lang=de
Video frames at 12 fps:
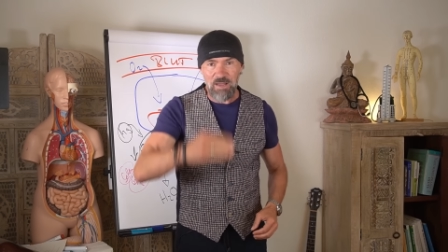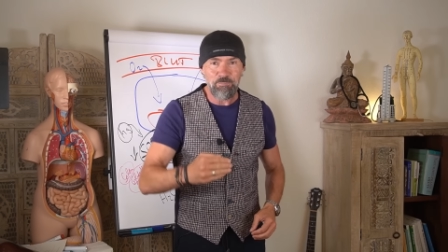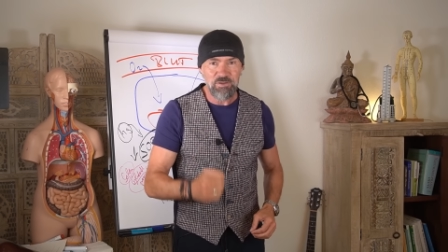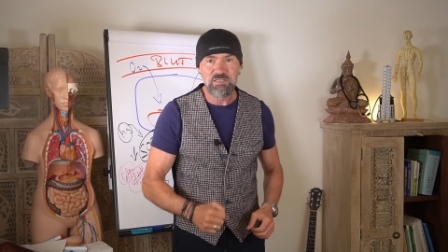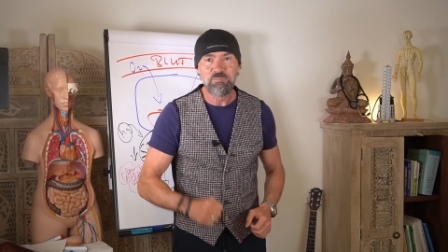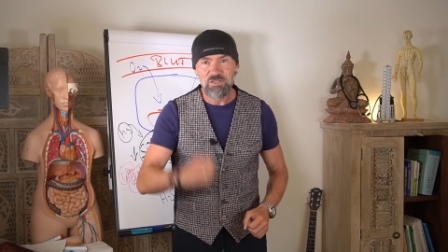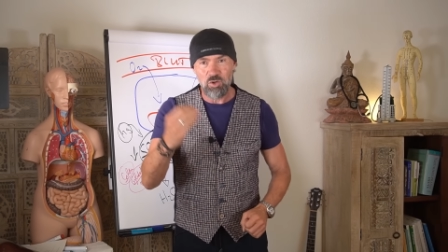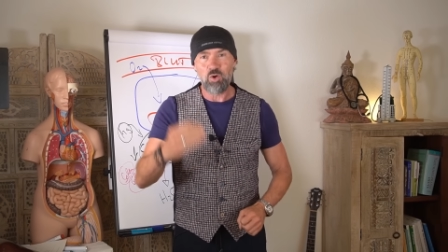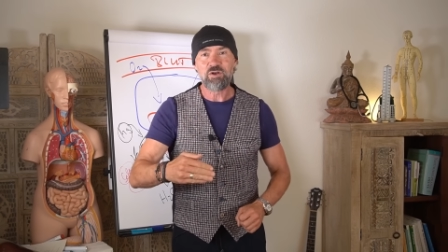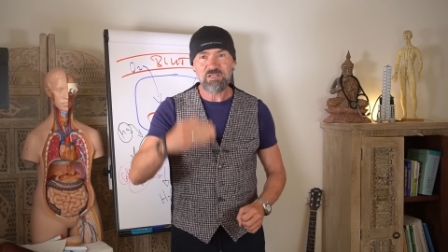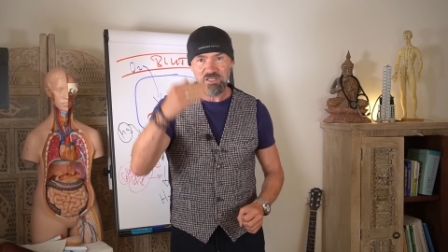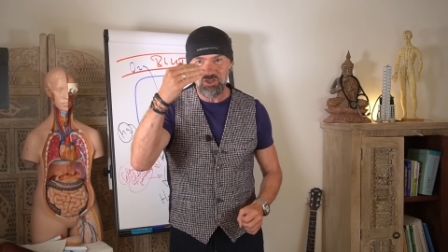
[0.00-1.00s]
ab, die
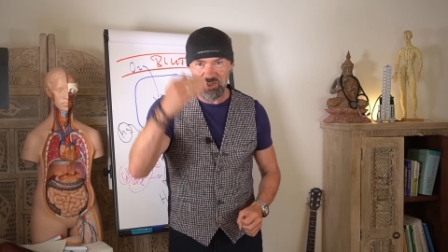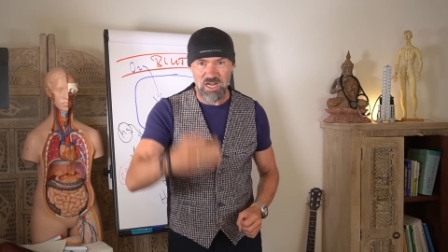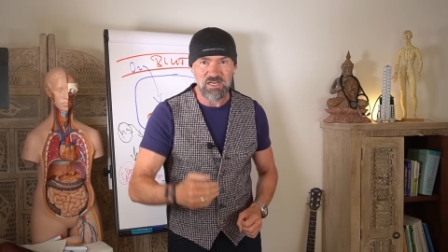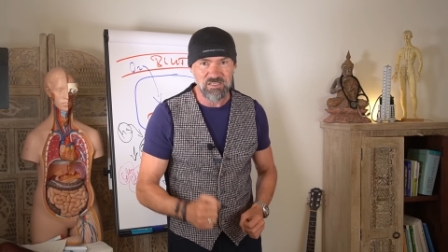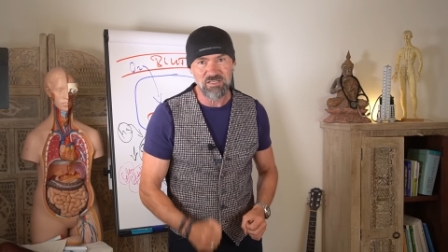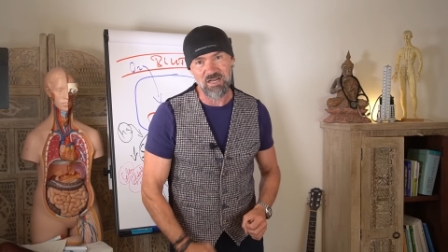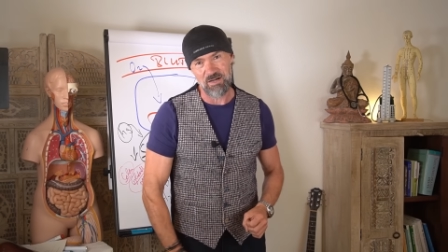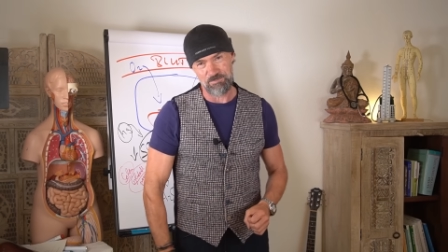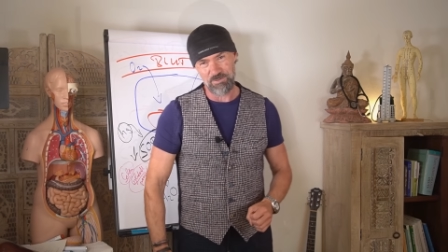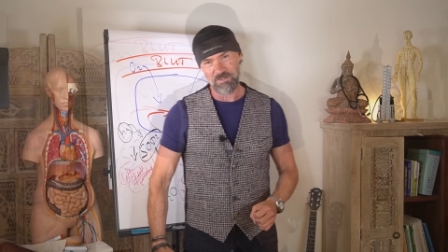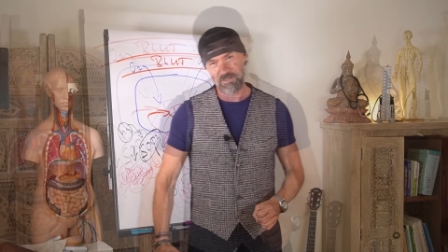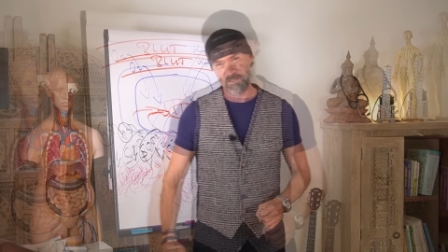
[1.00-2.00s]
Mitochondrien schalten ab.